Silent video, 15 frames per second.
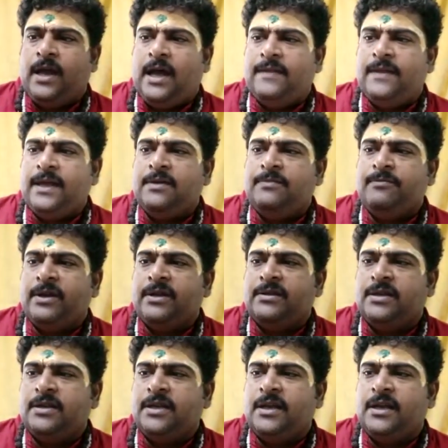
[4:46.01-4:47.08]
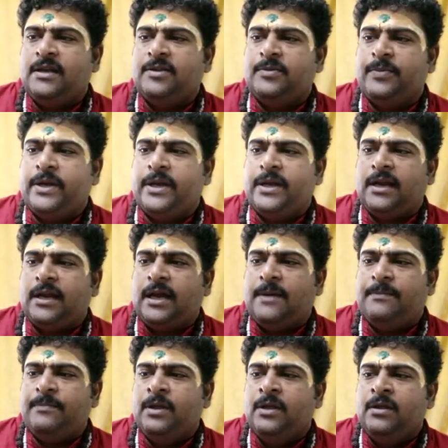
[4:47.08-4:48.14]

அதையும் வைத்து நீங்கள் இது பண்ணிக்கலாம்